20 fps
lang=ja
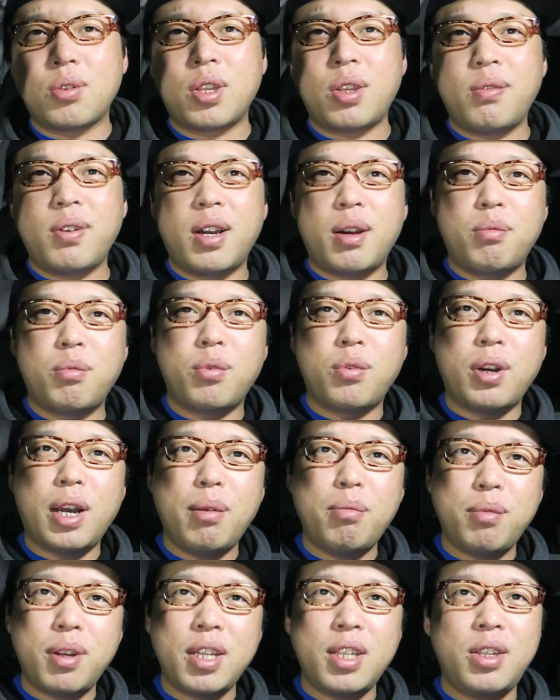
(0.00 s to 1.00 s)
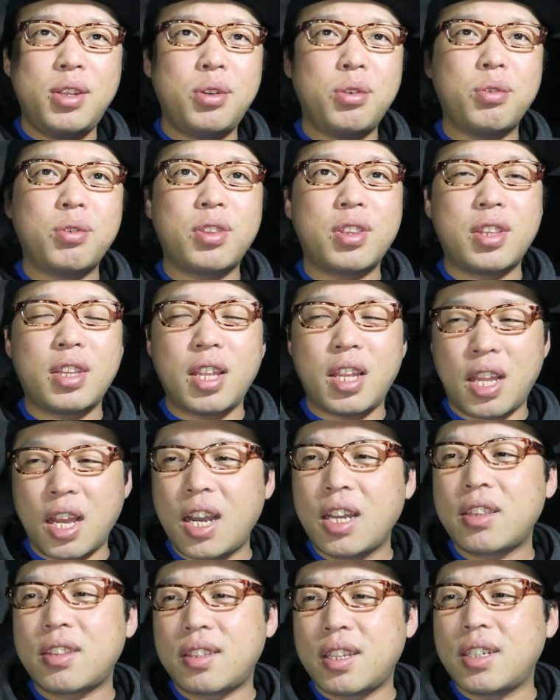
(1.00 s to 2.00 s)
た時はもうあんまり匂って
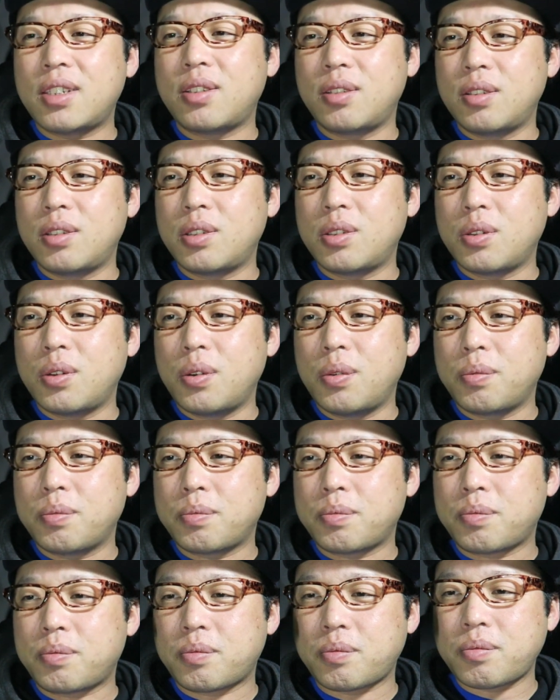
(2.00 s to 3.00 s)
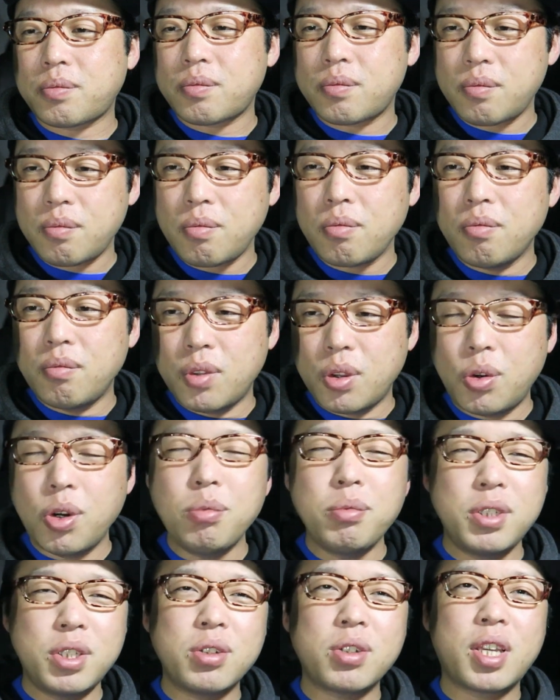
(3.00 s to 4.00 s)
なかったりするんですよ。
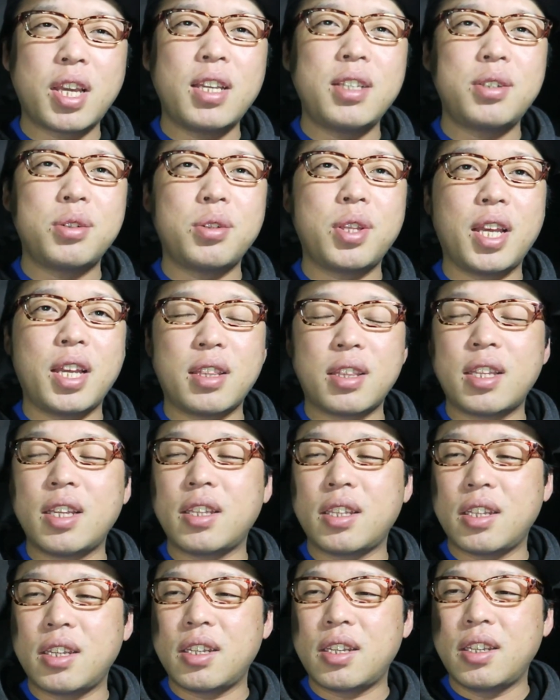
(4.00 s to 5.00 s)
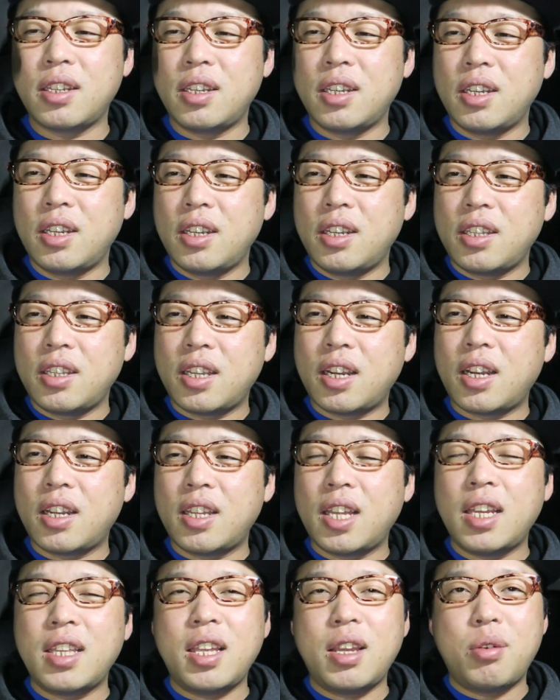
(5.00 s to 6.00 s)
これも一応検証でやったんで。だ
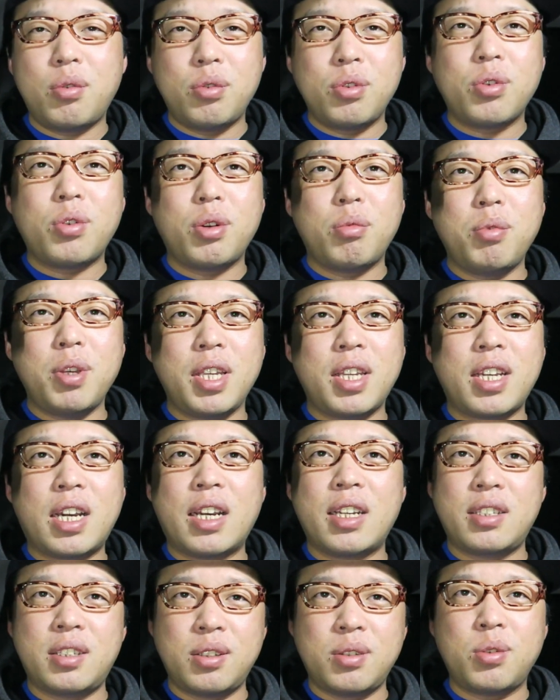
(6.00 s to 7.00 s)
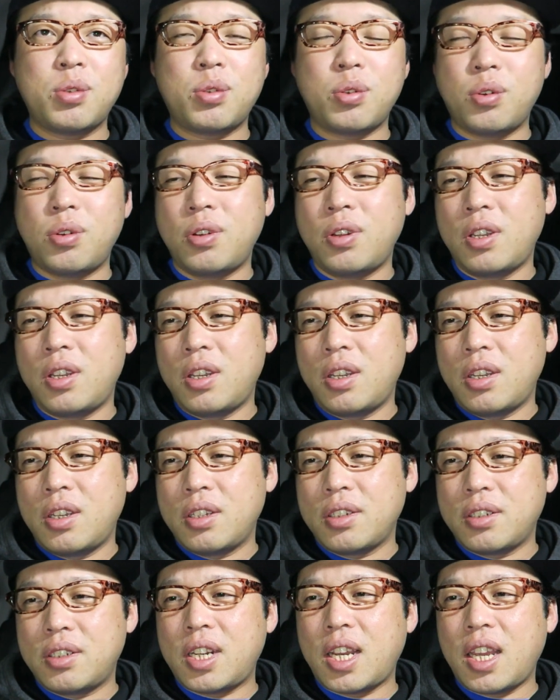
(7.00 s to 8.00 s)
から大体ほんとこれもいっかげつごと、
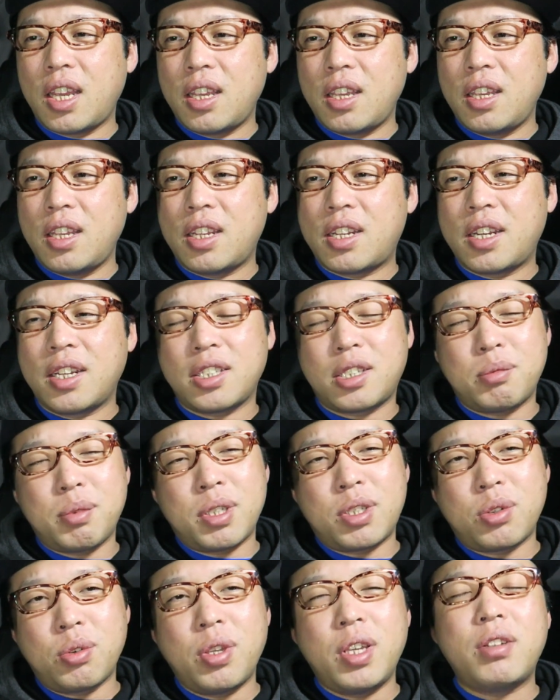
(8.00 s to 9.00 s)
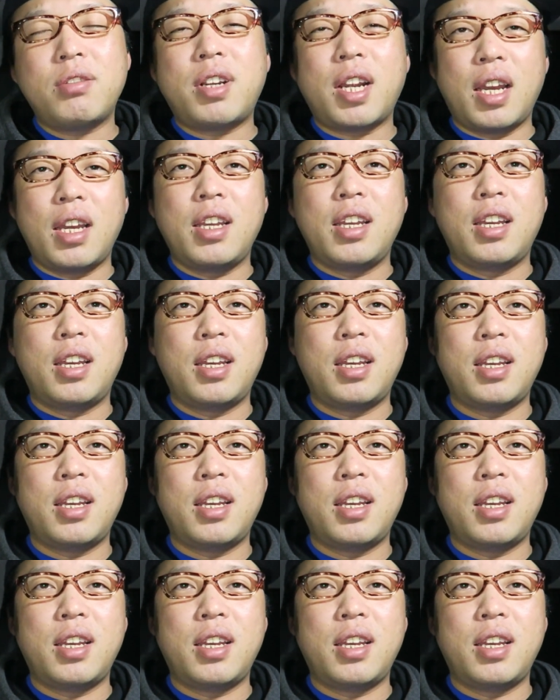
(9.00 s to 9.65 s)
ぐらい、いっかげつまあちょいぐらい